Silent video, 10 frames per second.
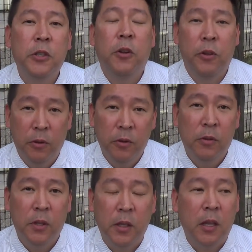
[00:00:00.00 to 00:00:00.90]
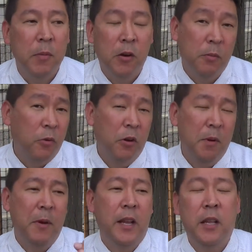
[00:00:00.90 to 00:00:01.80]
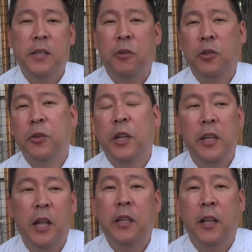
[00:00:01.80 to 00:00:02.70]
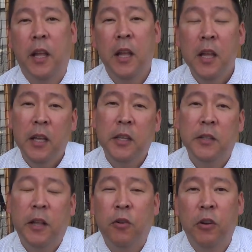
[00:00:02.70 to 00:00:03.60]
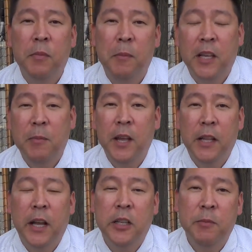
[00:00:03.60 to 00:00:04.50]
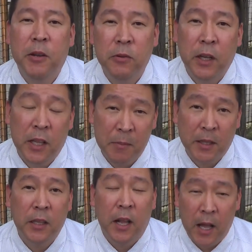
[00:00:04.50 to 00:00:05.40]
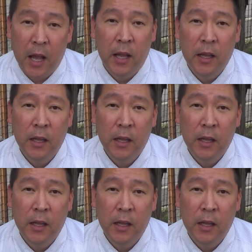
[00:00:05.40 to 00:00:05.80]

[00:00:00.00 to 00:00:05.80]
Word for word: 白いよだって今のこのまま NHK の集金にやってねいずれこのまま君が中島君が黙ってたら